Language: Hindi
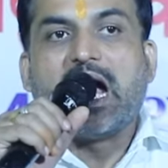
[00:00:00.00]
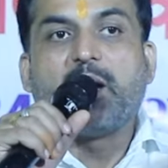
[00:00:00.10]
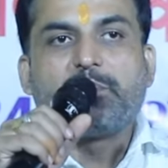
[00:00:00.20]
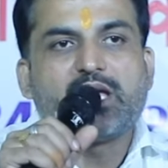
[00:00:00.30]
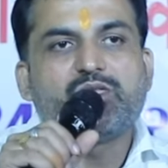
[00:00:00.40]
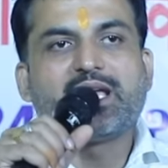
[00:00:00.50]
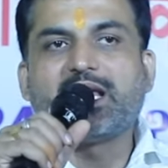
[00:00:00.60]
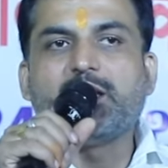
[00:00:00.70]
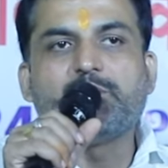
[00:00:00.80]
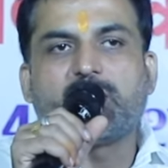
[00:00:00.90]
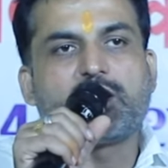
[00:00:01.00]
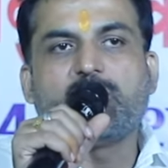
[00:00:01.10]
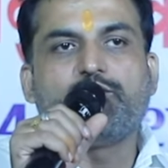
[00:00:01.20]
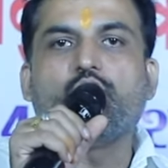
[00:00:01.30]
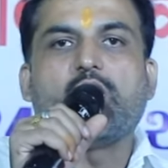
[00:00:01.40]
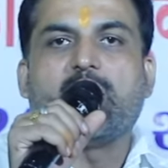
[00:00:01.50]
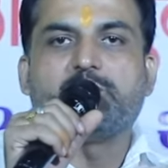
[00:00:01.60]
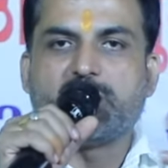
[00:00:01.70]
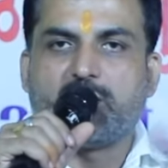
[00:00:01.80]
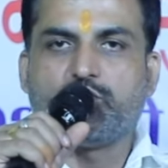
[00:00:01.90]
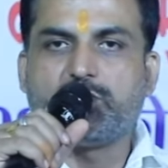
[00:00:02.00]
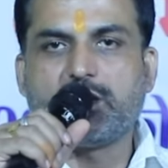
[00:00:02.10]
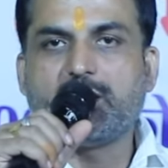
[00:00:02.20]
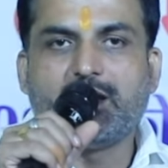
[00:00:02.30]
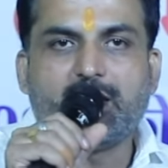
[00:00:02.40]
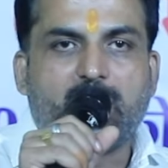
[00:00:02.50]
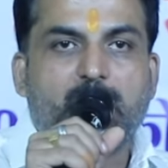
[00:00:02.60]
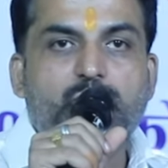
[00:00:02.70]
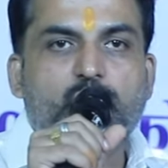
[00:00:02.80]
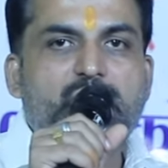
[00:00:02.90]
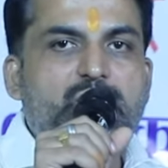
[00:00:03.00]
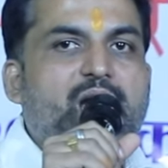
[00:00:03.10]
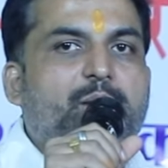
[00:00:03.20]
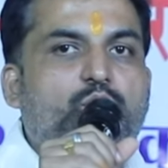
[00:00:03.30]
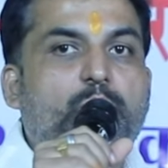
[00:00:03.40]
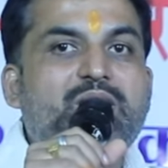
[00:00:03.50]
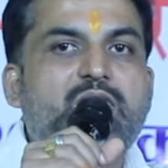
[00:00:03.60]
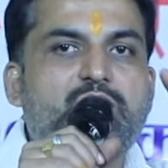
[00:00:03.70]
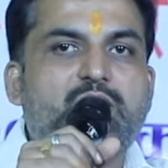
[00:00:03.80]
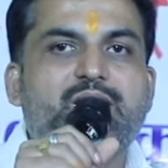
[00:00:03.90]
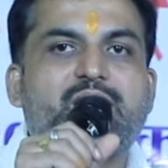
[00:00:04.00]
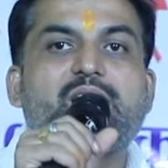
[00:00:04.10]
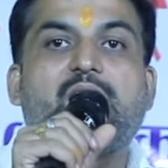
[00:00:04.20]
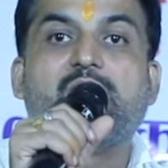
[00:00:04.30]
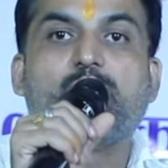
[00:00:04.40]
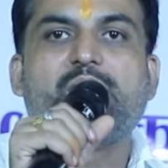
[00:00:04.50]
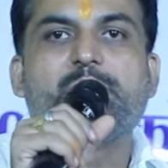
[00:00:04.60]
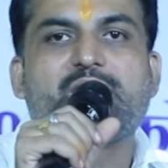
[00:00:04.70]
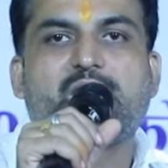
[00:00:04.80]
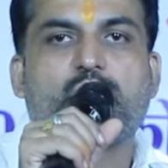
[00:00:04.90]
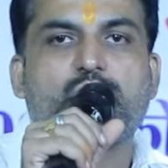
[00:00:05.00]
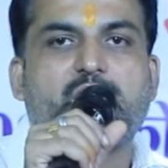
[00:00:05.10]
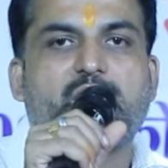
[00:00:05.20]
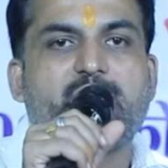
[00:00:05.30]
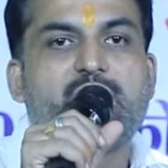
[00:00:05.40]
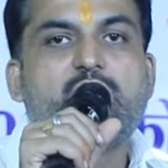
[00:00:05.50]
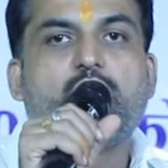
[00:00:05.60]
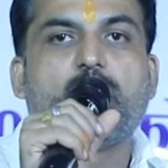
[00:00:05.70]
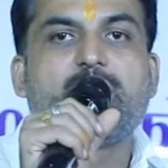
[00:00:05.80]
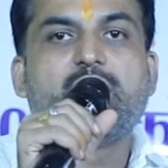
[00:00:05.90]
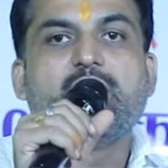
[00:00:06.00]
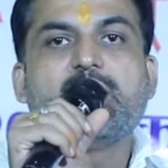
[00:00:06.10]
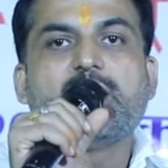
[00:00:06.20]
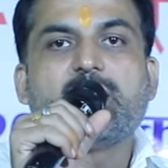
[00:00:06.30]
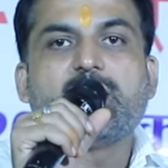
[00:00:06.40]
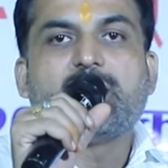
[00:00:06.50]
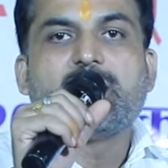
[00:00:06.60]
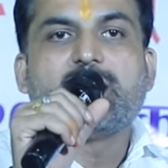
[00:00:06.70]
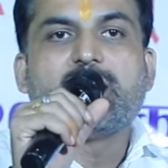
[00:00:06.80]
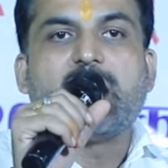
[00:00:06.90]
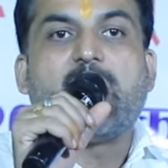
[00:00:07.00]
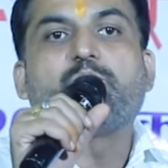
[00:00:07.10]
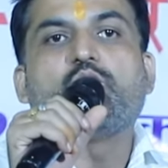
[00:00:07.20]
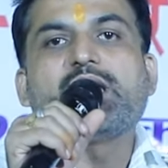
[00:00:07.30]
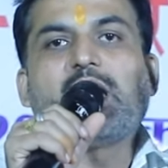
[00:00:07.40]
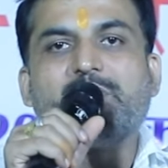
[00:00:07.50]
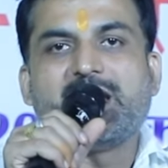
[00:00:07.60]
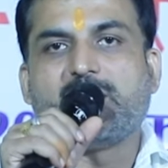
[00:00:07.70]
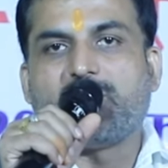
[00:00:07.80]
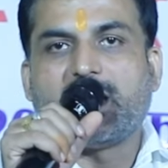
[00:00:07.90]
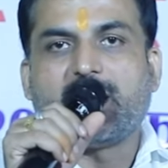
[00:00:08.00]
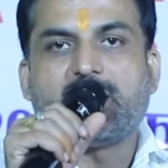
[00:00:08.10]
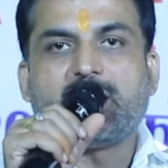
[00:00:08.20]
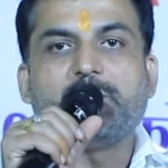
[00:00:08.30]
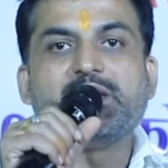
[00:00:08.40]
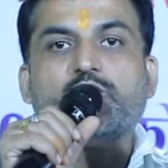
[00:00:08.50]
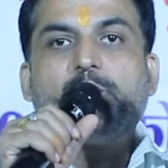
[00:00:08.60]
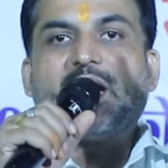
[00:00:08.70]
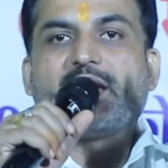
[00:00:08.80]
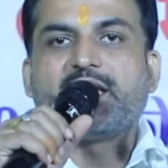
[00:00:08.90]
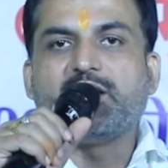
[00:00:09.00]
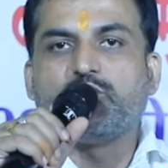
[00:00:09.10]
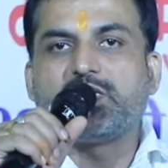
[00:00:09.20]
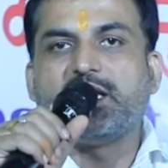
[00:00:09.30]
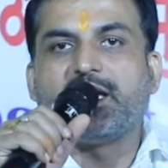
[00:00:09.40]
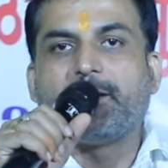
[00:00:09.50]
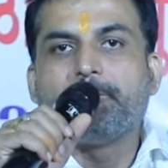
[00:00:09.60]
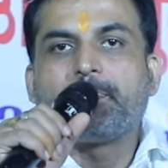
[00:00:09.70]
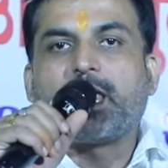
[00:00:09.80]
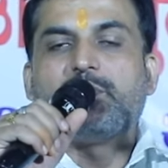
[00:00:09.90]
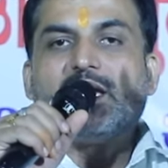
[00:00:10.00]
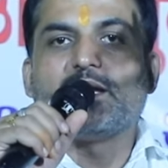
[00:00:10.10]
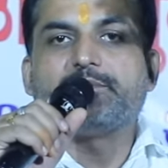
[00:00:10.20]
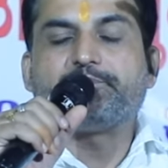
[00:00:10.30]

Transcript: आप कैसे क्लेम कर रहे हो वो आप जानो सर हम तो कैसा है आपको बता सकते हैं कि एल में क्या होता है और आपको क्या मिलने वाला है अभी जो पार्किंग होती है अभी